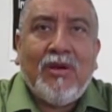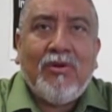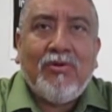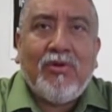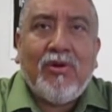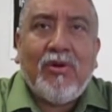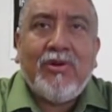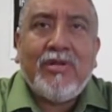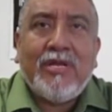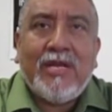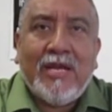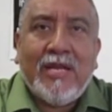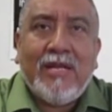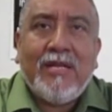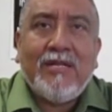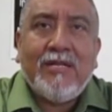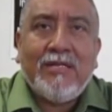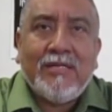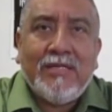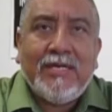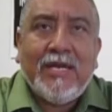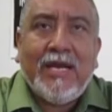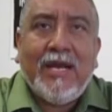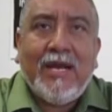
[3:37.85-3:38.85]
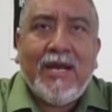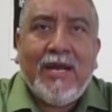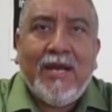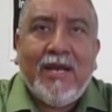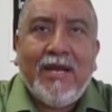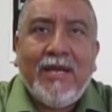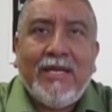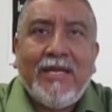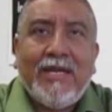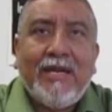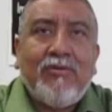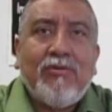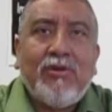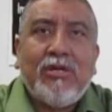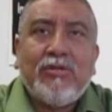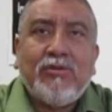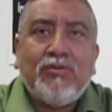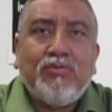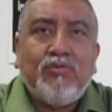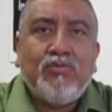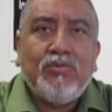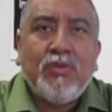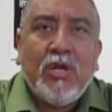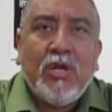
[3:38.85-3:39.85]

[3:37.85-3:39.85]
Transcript: ahora ya, ya era unas